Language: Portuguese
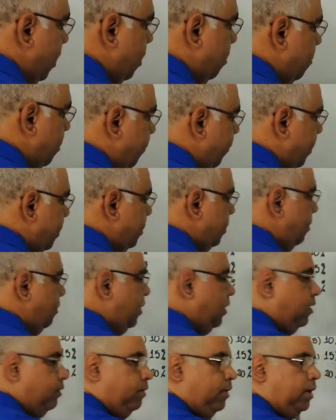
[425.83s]
é uma
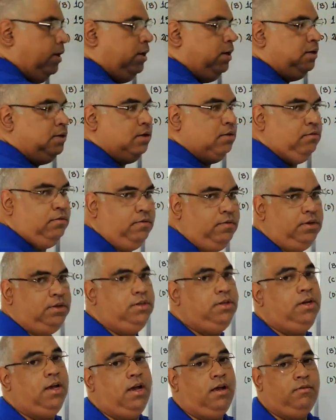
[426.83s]
fração equivalente a 1 20
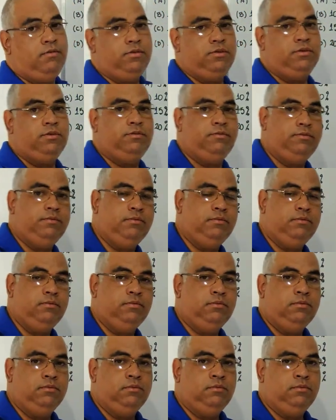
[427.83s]
vinteavos.
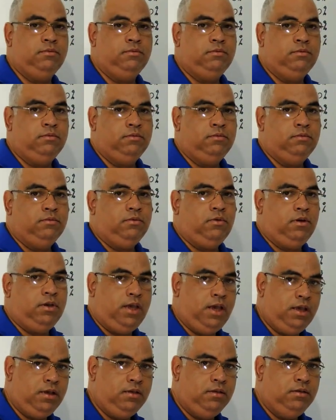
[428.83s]

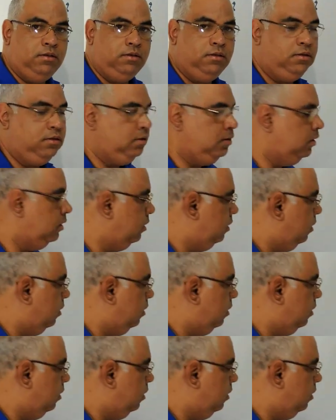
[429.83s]
Ok?